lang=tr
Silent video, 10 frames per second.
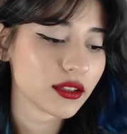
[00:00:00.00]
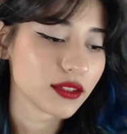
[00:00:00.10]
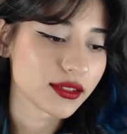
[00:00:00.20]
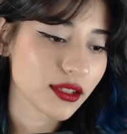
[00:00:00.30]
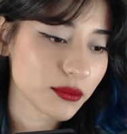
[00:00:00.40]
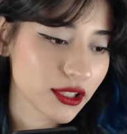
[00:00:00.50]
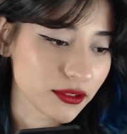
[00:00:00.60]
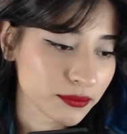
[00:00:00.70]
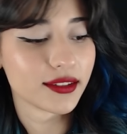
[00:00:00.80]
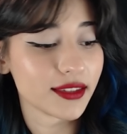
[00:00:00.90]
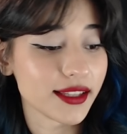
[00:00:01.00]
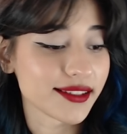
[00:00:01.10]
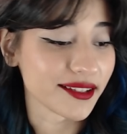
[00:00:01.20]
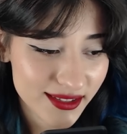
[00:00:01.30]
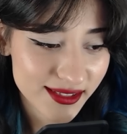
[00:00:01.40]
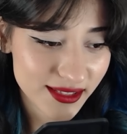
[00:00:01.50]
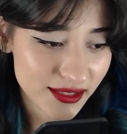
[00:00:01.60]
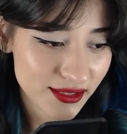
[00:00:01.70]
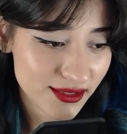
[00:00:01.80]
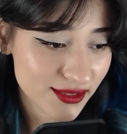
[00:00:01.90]
Desem mi ki? Neyse.
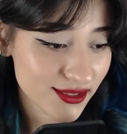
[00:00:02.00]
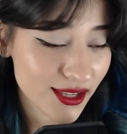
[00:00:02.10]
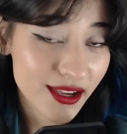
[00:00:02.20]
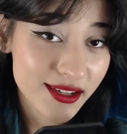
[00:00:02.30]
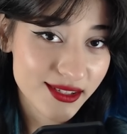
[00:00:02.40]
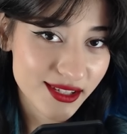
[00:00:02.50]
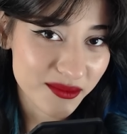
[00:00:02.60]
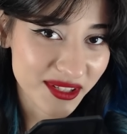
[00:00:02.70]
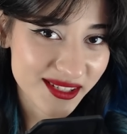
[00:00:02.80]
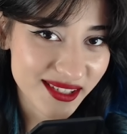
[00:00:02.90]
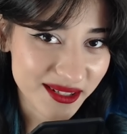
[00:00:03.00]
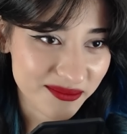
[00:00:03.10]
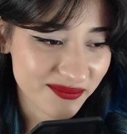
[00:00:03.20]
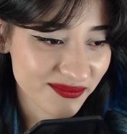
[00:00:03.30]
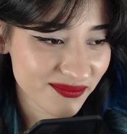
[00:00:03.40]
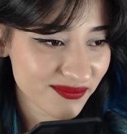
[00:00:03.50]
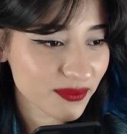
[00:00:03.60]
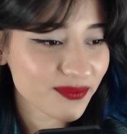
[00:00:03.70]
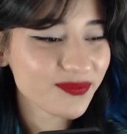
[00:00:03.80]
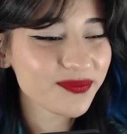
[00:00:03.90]
Seni daha iyi tanımak isterim.
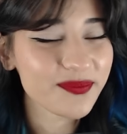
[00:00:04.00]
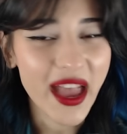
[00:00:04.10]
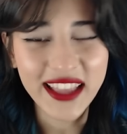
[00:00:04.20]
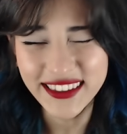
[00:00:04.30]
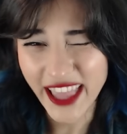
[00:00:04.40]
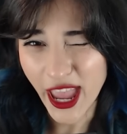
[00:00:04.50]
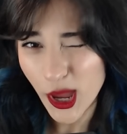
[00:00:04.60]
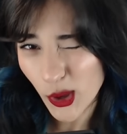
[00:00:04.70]
Hmm, ben de